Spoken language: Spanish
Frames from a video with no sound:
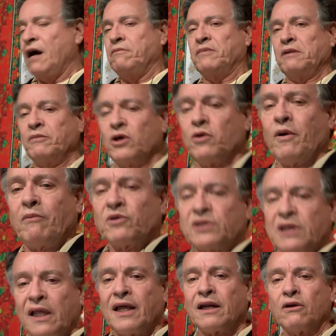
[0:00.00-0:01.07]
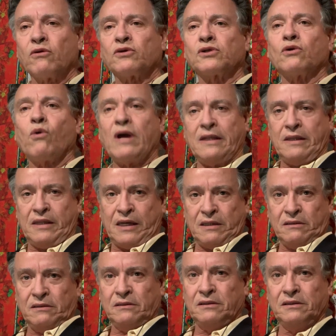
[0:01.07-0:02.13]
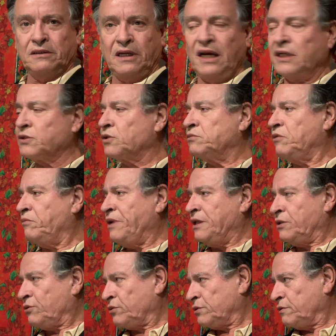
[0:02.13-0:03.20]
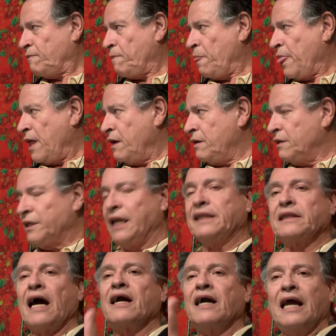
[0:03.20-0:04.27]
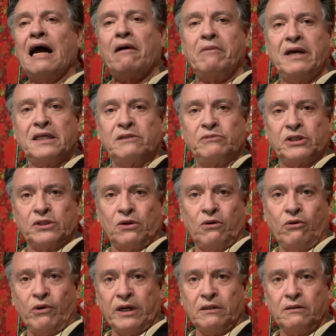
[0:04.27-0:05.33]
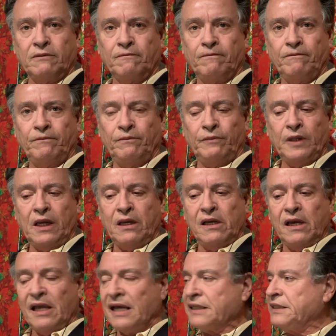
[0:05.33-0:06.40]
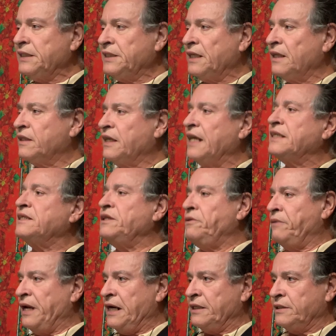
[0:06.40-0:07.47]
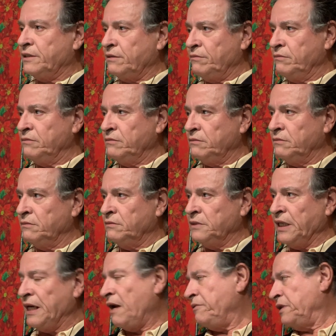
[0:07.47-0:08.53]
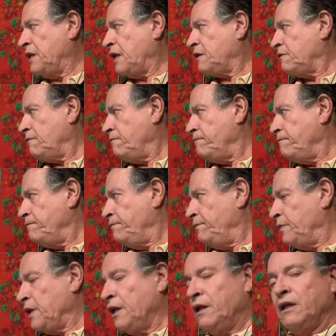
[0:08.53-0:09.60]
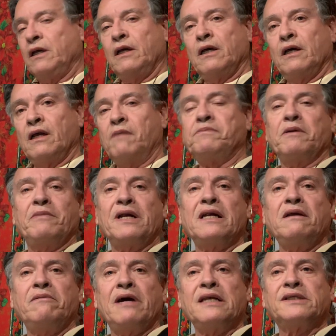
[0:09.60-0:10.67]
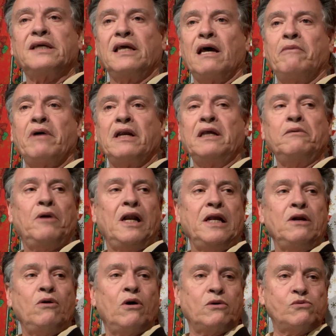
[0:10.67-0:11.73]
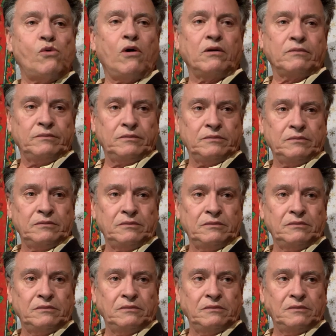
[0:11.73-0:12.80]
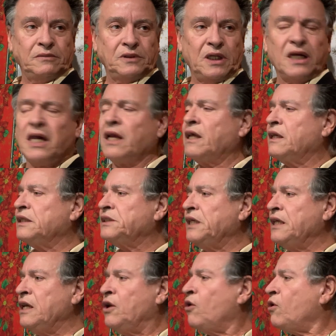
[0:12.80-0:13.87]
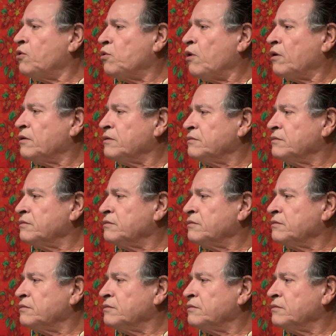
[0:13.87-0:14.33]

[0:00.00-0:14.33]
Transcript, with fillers: Primero vamos a darnos cuenta en estos momentos qué tan grave es nuestro juego. Existen tres niveles de gravedad. El primer nivel se llama nivel inocuo. ¿Qué quiere decir inocuo?